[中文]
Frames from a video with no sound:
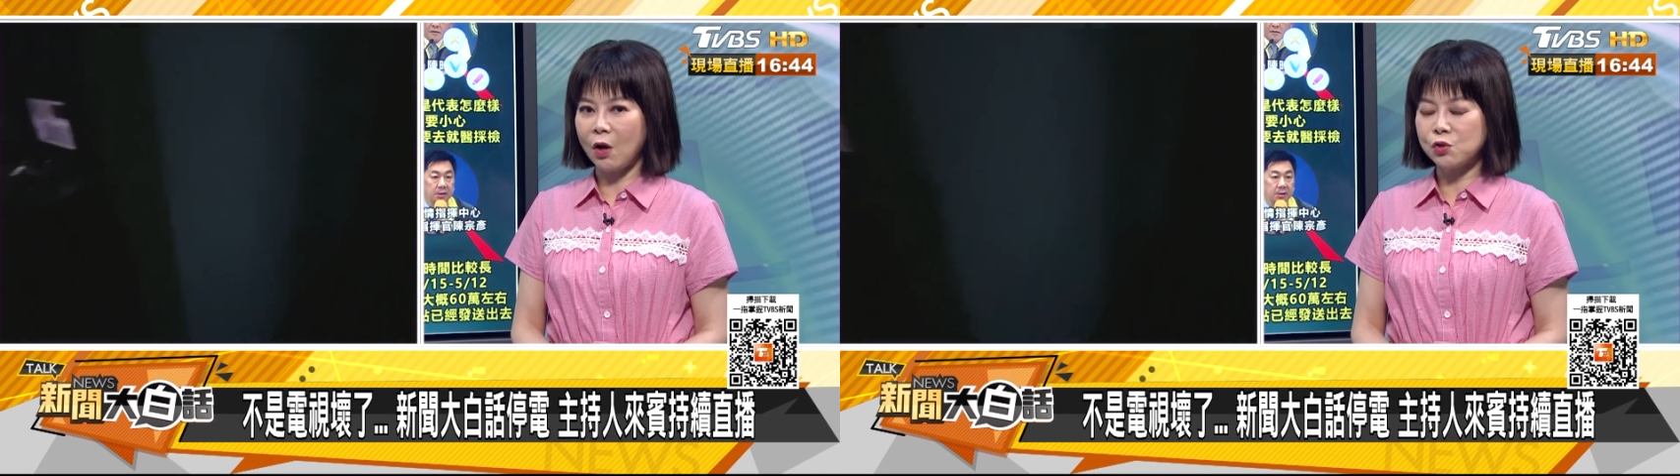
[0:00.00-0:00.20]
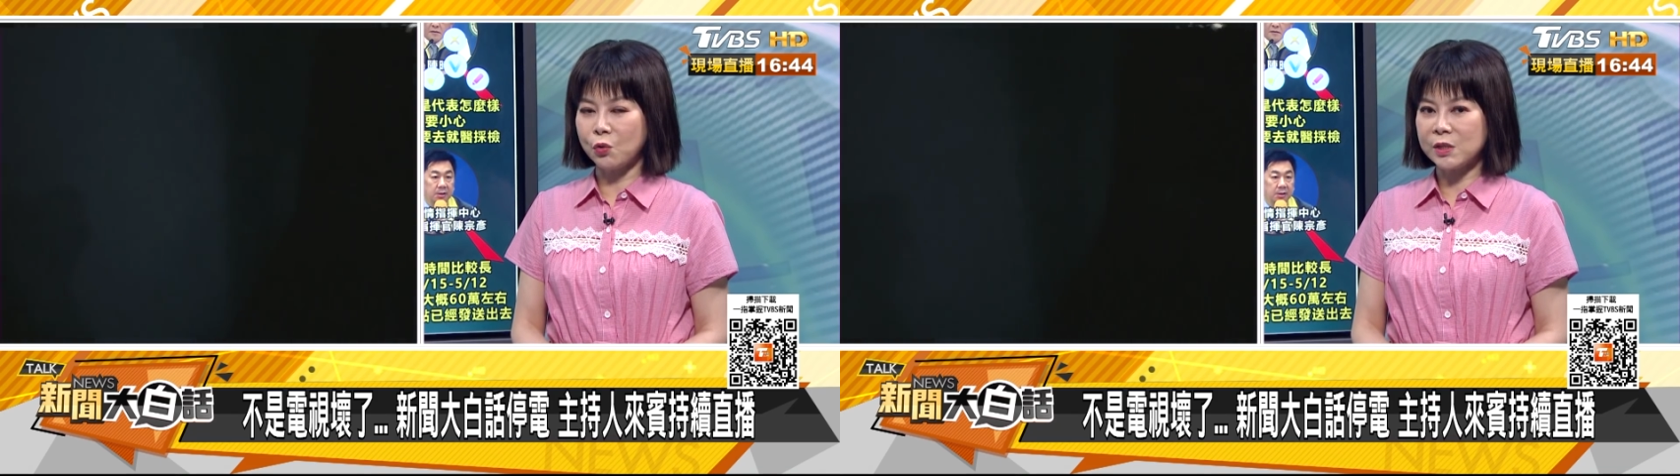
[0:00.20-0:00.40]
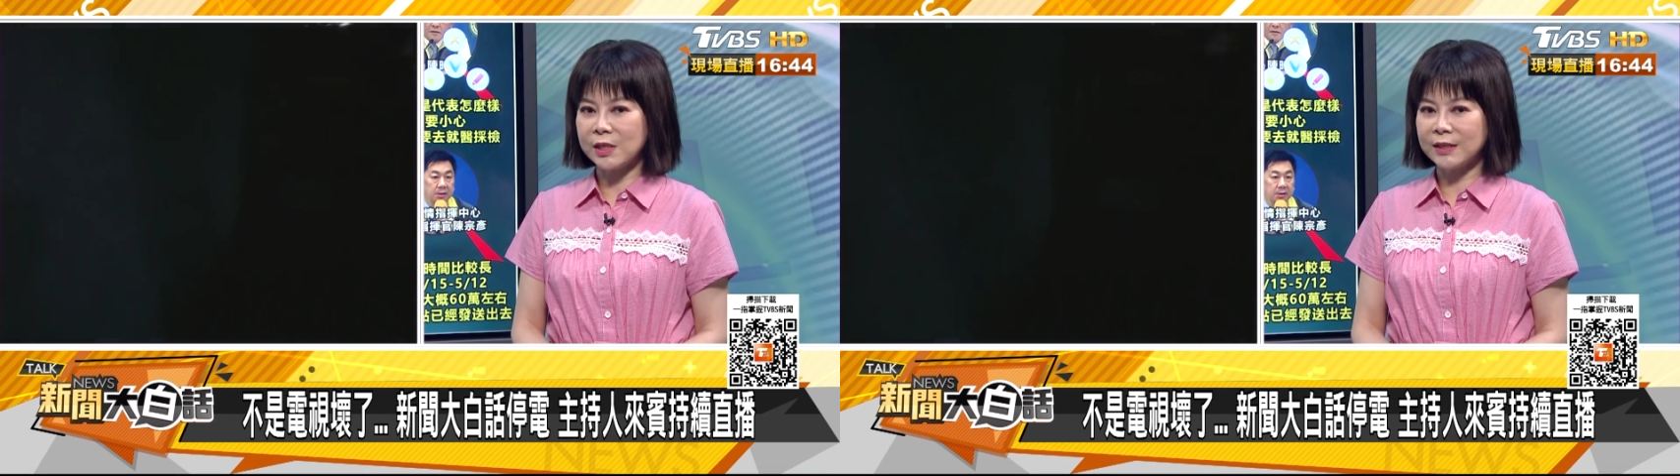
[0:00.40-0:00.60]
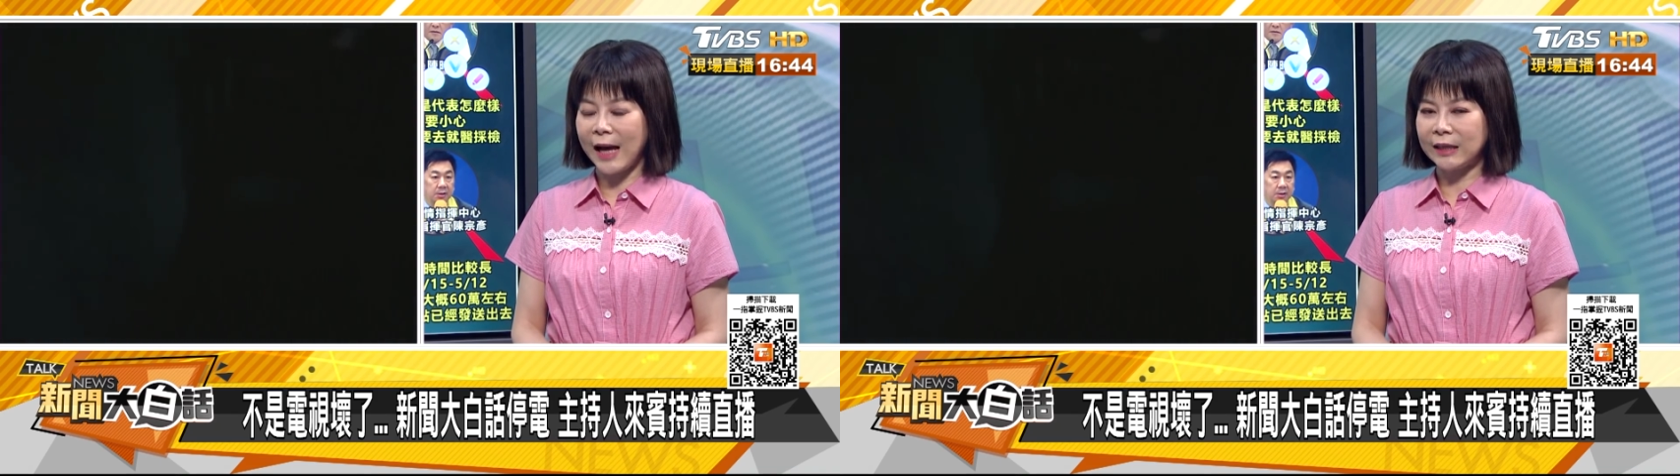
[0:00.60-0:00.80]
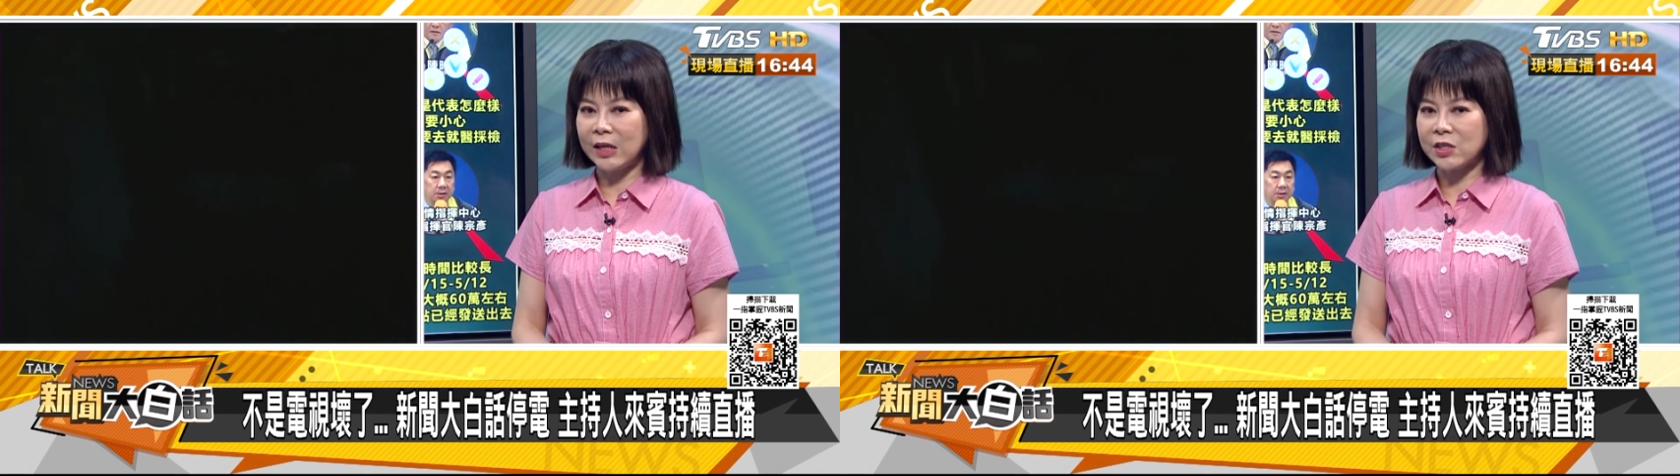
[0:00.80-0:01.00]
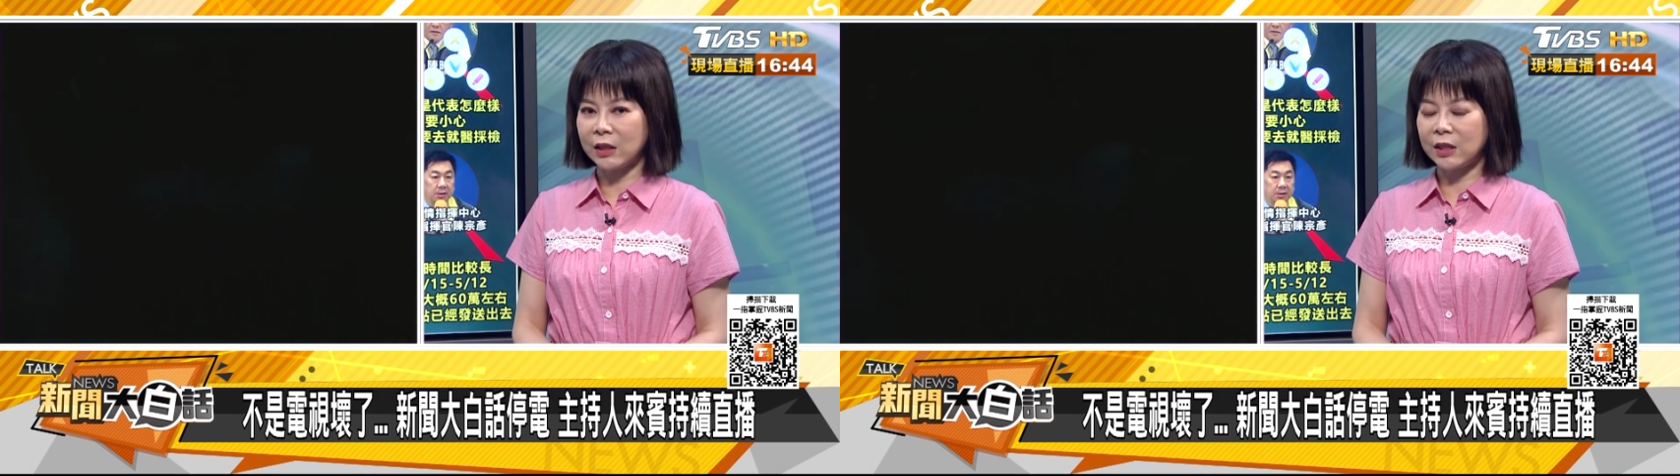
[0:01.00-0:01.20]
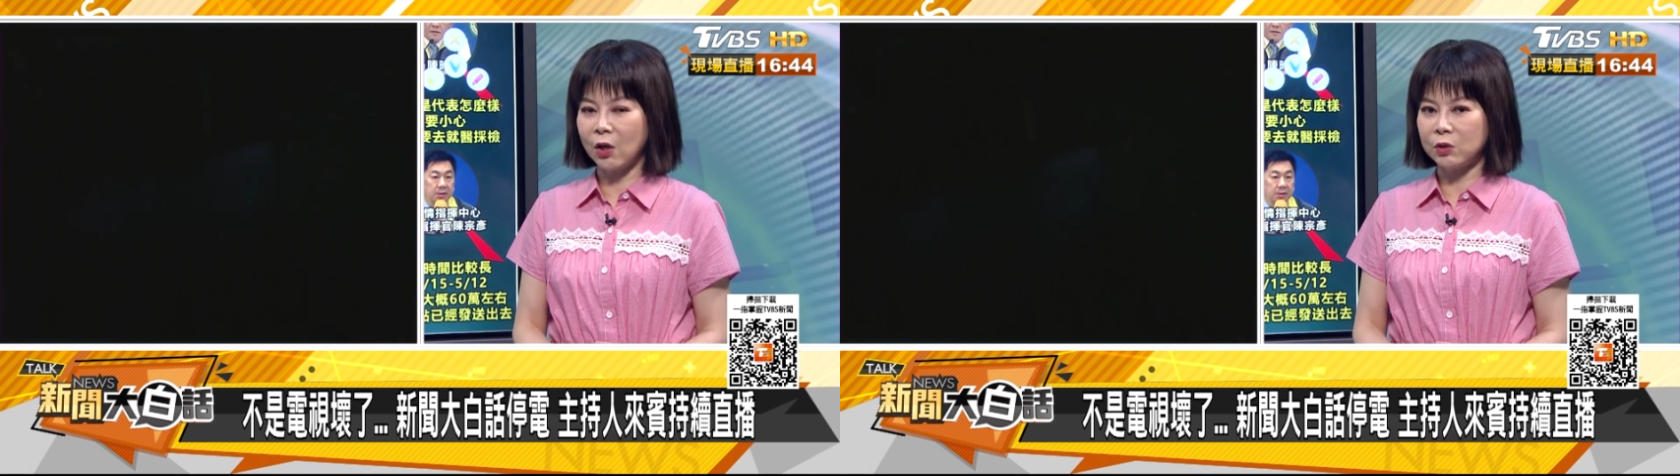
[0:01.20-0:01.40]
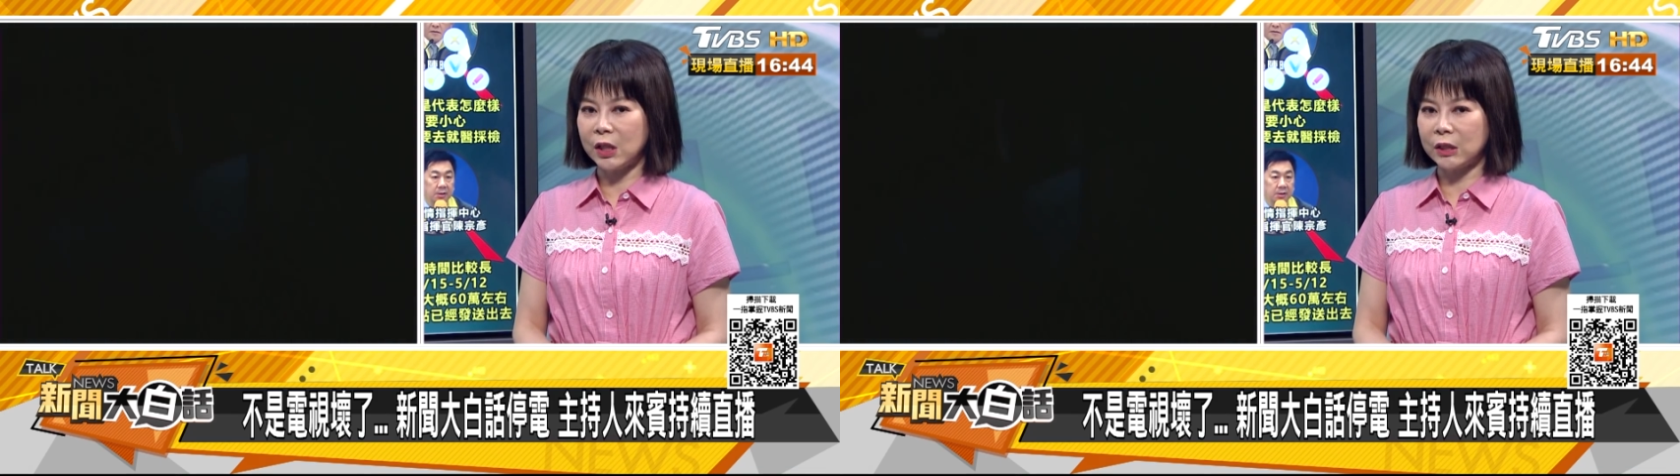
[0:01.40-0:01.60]
高雄新达电厂
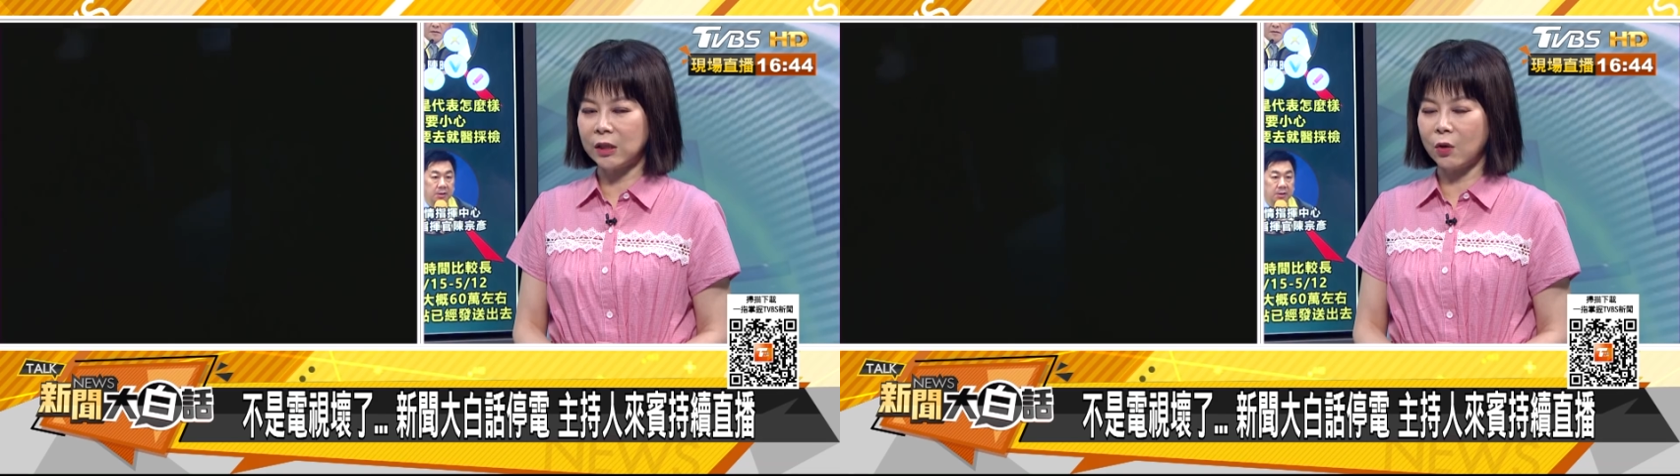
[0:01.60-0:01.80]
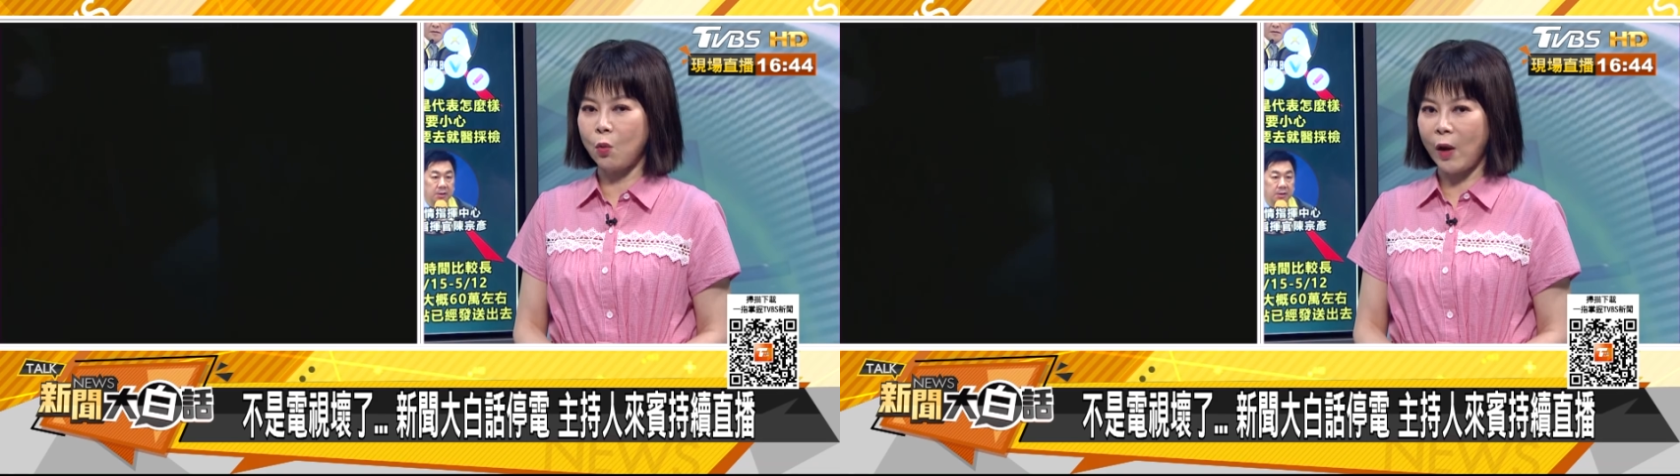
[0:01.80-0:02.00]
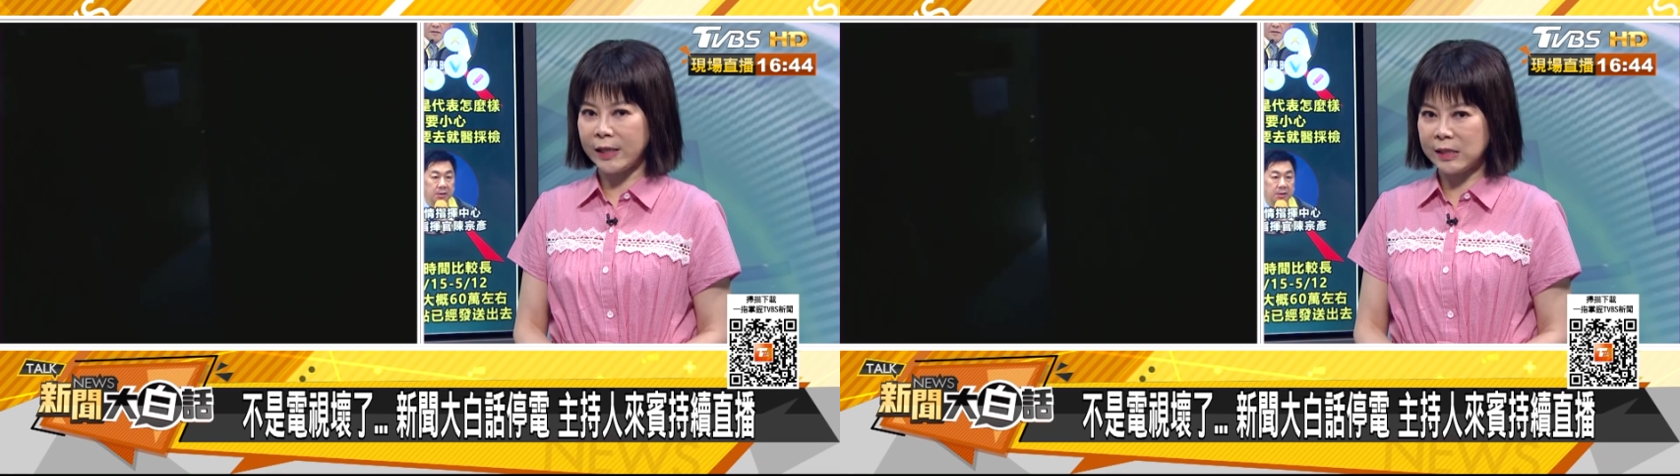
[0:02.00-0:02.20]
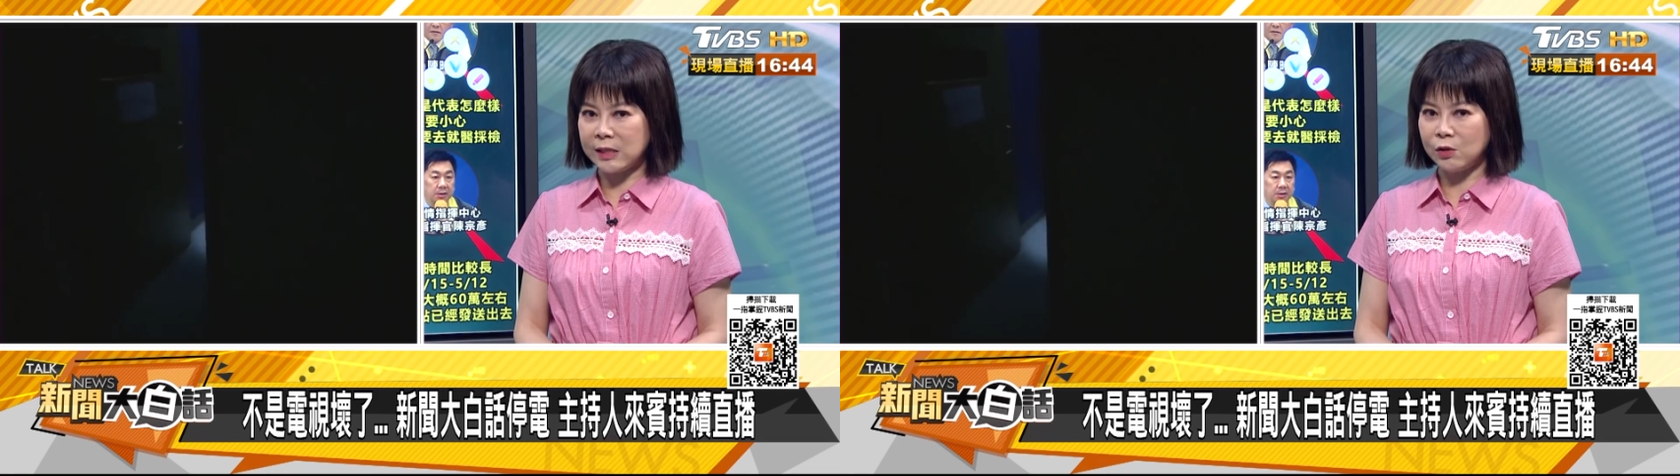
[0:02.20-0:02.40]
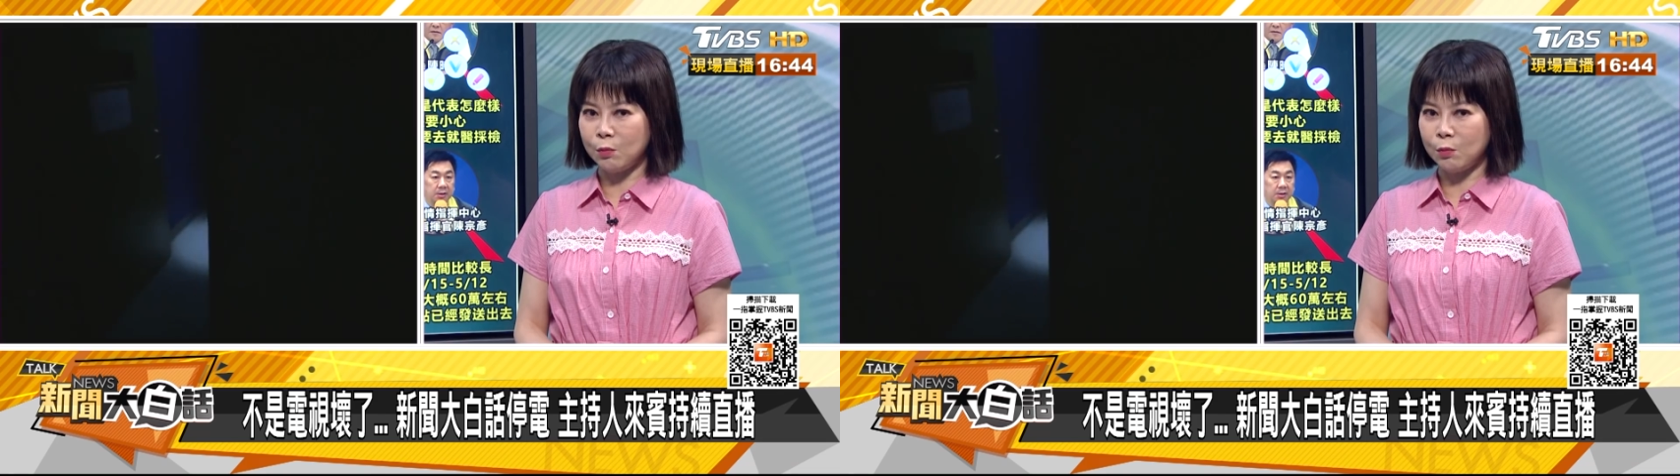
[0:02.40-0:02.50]
跳电的关系，